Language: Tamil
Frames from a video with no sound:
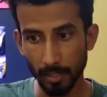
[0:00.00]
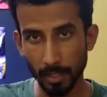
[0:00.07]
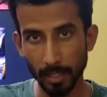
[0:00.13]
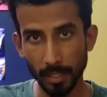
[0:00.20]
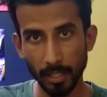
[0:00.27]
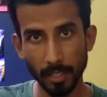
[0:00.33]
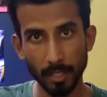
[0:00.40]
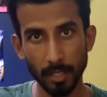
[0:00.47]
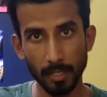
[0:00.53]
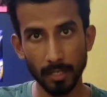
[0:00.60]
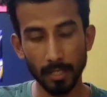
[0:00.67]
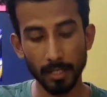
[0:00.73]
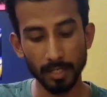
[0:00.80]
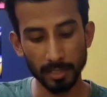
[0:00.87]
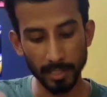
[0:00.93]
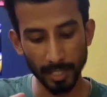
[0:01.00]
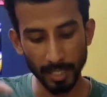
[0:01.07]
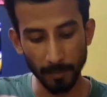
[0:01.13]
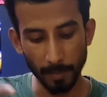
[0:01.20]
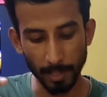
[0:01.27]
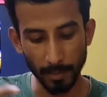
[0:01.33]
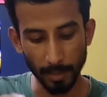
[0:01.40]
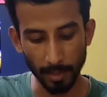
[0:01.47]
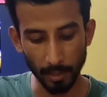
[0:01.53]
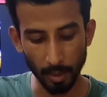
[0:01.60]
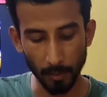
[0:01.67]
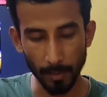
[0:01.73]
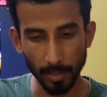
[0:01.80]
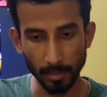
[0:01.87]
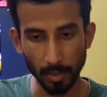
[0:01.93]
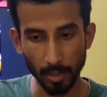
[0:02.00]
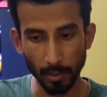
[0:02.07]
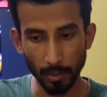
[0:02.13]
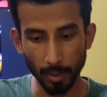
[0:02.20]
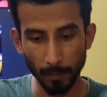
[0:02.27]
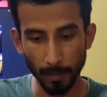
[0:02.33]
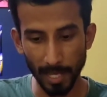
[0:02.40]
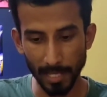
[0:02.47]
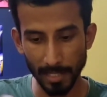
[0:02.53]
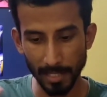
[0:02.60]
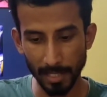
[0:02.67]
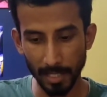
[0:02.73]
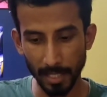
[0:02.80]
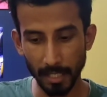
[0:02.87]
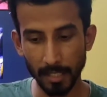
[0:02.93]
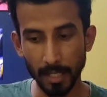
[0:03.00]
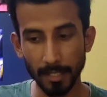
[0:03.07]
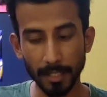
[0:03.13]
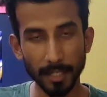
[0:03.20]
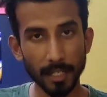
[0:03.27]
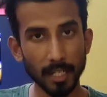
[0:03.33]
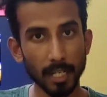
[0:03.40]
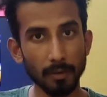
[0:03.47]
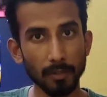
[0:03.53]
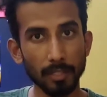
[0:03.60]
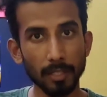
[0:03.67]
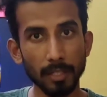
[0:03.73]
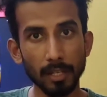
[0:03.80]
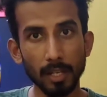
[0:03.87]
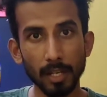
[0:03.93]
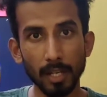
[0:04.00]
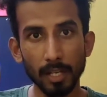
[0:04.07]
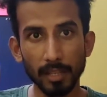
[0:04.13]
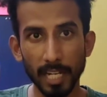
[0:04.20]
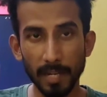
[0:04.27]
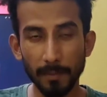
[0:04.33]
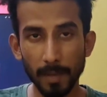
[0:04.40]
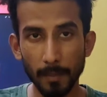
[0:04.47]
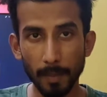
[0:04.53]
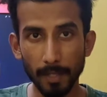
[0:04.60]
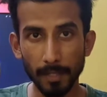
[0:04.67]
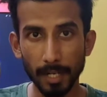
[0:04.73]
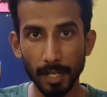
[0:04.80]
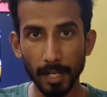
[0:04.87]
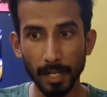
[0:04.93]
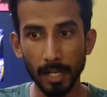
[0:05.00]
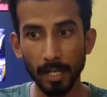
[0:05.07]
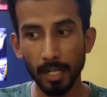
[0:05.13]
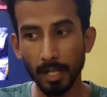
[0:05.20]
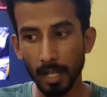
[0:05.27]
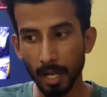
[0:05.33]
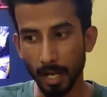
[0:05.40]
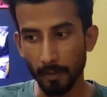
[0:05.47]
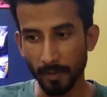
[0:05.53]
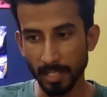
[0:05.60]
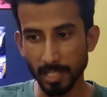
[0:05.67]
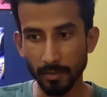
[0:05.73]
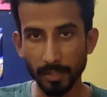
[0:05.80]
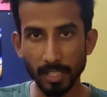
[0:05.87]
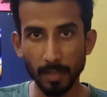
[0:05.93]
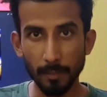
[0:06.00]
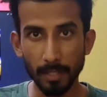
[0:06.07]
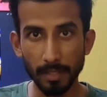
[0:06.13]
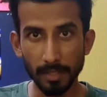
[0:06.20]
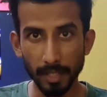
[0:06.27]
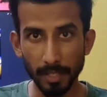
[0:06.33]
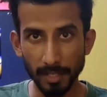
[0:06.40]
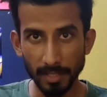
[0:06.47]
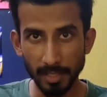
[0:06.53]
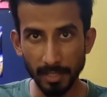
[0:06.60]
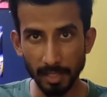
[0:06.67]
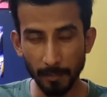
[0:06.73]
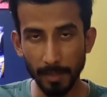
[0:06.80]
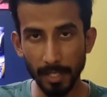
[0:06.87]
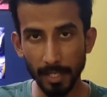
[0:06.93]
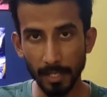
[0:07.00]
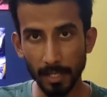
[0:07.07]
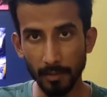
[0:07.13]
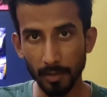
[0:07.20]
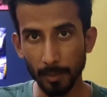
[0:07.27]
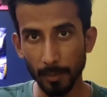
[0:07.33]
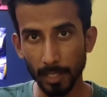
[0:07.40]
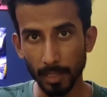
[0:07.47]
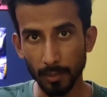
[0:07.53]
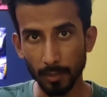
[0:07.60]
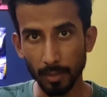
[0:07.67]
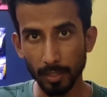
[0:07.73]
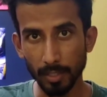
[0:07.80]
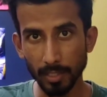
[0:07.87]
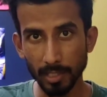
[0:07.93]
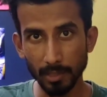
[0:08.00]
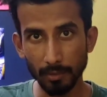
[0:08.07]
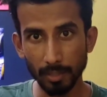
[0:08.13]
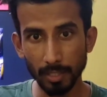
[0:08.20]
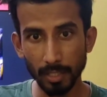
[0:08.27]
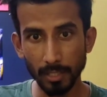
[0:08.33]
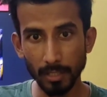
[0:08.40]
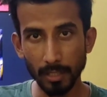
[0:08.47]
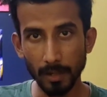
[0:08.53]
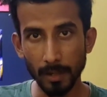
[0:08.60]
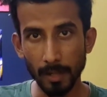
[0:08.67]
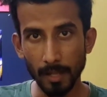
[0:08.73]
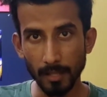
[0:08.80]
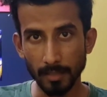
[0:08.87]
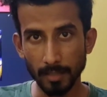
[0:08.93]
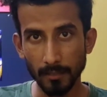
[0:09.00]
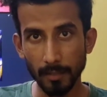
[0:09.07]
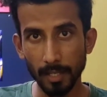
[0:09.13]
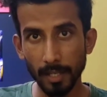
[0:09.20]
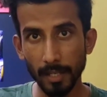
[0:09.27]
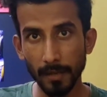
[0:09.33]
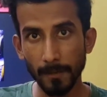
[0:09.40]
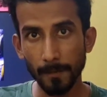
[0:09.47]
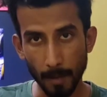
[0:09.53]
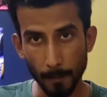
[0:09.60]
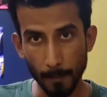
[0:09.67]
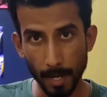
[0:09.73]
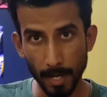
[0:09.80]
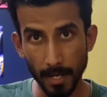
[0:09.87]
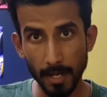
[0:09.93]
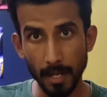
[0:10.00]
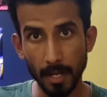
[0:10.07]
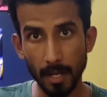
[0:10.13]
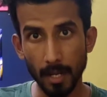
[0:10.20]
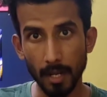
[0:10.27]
வந்து டிஸ்கனெக்ட் பண்ணி வைக்கணும் அப்படின்னு சொல்லிட்டு ஒரு பிளாஸ்டிக்கான கண்டெய்னரில் வந்து தனிமைப்படுத்துகிறாங்க ஃபஸ்ட்டு வந்து நம்ம இந்த டிசீஸ் எப்படிங்கிறது வந்து பார்த்துருவோம் இந்த டிசீஸ் வந்து சிவியர் கம்பைன்ட்